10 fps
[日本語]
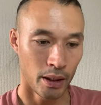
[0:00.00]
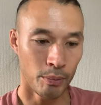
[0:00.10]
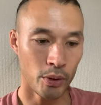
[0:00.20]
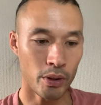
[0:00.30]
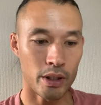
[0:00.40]
で、
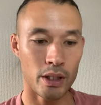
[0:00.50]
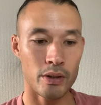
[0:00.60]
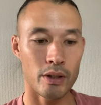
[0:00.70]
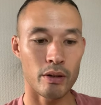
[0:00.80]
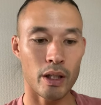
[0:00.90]
もう一人
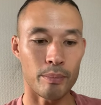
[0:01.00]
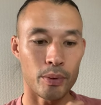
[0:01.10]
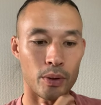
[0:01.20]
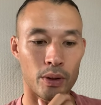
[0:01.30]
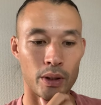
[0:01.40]
00から
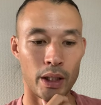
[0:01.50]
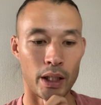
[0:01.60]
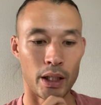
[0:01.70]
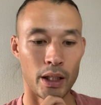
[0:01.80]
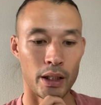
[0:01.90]
プロ、
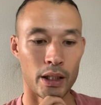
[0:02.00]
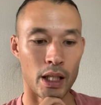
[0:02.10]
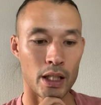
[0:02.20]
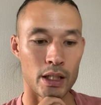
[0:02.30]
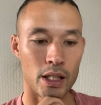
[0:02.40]
えー、行っ
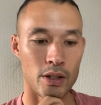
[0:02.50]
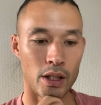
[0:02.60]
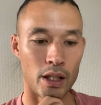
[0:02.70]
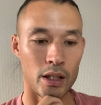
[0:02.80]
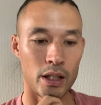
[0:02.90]
た選手
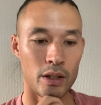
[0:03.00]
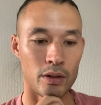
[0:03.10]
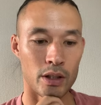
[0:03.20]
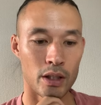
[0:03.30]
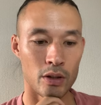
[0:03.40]
がいる
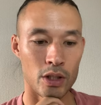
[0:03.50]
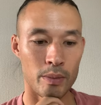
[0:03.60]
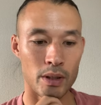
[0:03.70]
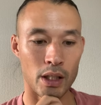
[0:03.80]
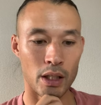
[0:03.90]
んですけど、
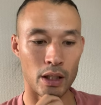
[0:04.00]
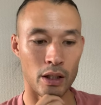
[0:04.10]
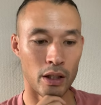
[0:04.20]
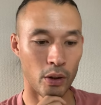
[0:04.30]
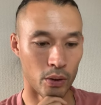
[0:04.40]
島崎
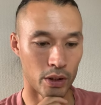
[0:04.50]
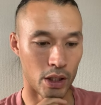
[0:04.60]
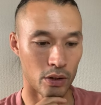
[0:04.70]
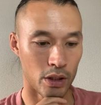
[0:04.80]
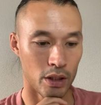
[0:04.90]
亮選
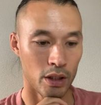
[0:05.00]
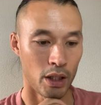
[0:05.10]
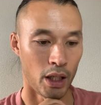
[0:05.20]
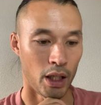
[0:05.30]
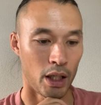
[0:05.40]
手です。
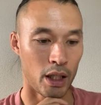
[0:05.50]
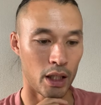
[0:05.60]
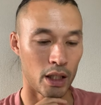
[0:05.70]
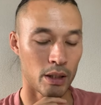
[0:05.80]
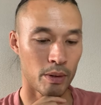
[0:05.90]

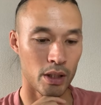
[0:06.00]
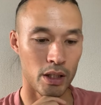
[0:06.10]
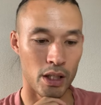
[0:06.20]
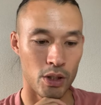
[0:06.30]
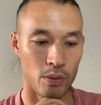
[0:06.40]
えー、島崎
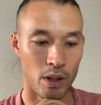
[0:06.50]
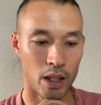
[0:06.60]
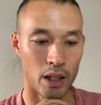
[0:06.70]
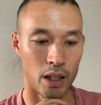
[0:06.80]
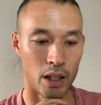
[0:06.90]
選手
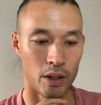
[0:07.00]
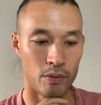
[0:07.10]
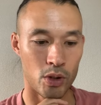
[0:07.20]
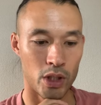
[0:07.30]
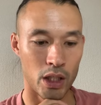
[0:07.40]
は、えー、
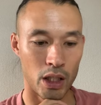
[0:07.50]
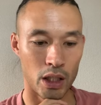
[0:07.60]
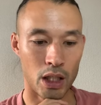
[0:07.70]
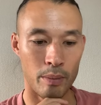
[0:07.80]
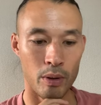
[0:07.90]

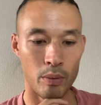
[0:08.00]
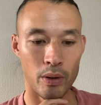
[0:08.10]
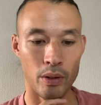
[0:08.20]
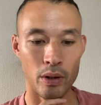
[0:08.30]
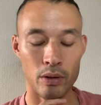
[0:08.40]

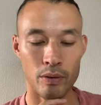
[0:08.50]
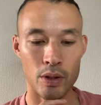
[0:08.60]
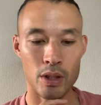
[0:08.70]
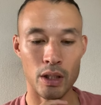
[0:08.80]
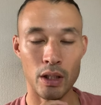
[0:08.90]

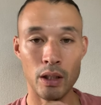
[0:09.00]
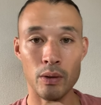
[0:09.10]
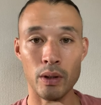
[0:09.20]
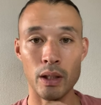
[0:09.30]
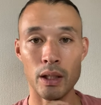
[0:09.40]
ヴィルジニア・カーメンウェルス・ユニバーシティに
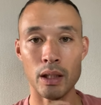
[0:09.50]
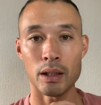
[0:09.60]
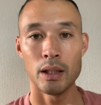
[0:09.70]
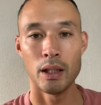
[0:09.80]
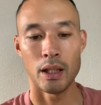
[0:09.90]
4年間、
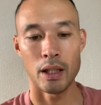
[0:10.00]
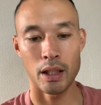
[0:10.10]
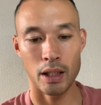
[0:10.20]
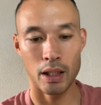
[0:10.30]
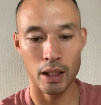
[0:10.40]

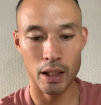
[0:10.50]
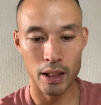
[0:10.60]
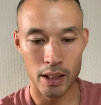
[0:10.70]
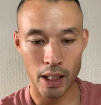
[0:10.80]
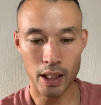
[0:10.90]

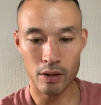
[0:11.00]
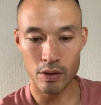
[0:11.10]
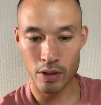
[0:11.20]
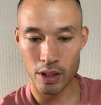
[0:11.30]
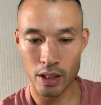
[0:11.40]
えー、在
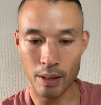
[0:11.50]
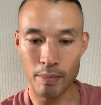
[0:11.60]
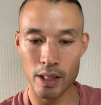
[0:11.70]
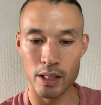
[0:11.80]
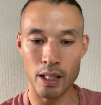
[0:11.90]
学して
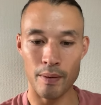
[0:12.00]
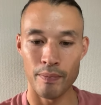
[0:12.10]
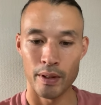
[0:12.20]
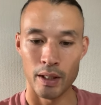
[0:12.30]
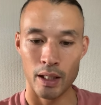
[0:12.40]
ました。
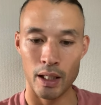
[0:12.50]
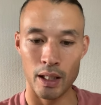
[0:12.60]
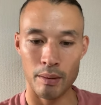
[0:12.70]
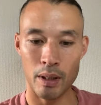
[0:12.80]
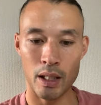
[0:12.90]

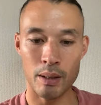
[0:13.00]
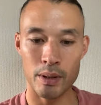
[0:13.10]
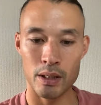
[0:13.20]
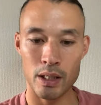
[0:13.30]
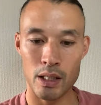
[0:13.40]
えー、まあ、赤
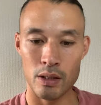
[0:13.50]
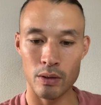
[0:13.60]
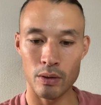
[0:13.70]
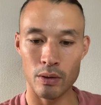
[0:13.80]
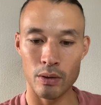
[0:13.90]
松選手
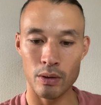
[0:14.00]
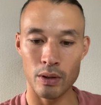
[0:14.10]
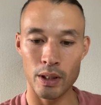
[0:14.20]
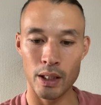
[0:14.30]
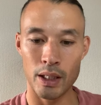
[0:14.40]
と同
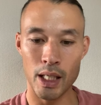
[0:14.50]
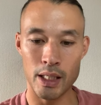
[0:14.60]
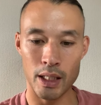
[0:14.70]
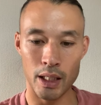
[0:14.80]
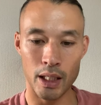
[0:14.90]
様、1回
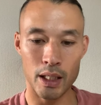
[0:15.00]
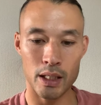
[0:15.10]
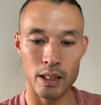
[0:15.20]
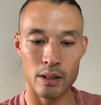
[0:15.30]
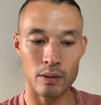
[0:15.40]
生から
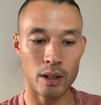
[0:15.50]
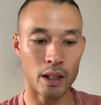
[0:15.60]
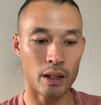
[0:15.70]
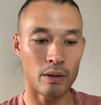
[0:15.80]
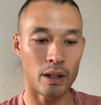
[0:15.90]
出場機
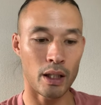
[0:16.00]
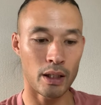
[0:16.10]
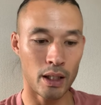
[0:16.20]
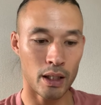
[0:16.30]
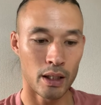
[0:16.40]
会を得
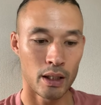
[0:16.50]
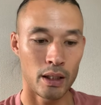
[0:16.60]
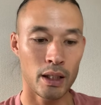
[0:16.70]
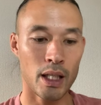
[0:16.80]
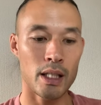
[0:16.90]
て、
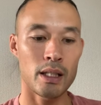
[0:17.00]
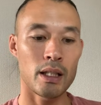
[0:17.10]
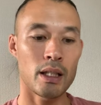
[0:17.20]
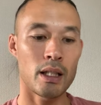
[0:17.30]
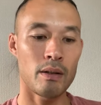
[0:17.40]
2回
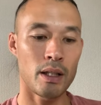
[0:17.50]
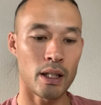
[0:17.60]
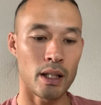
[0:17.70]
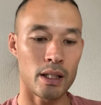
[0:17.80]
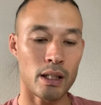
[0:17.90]
生から
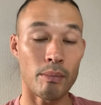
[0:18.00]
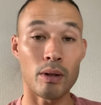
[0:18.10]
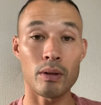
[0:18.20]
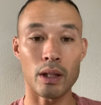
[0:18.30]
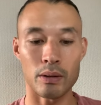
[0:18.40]
は、えー、
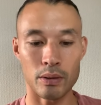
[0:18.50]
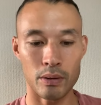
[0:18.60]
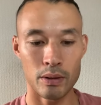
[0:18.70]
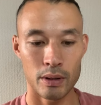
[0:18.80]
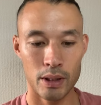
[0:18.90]
スタメンを獲
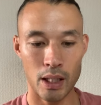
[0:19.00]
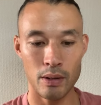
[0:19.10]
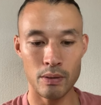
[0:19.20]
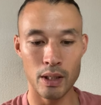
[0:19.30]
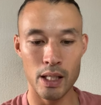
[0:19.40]
得。3、
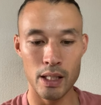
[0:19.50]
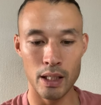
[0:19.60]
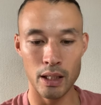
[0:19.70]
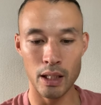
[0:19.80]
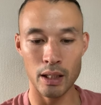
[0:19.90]
4回
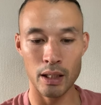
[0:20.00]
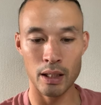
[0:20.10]
生にな、